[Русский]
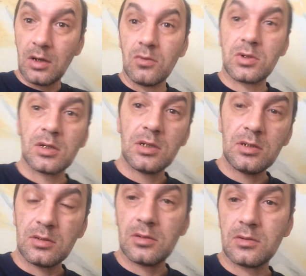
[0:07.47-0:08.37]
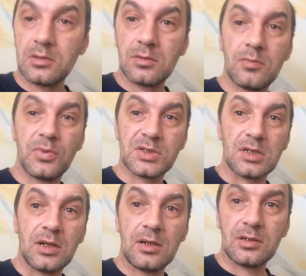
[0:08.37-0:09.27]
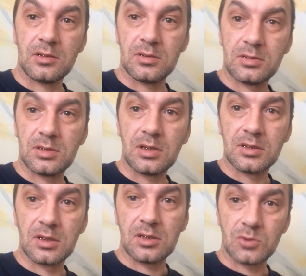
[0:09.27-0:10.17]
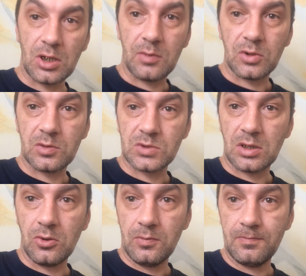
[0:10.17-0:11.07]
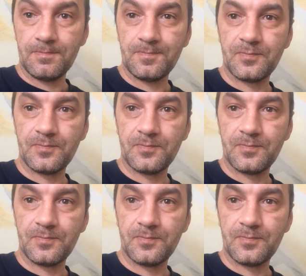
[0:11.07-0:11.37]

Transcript: Вот они постоянно сидят за этим шахматным столом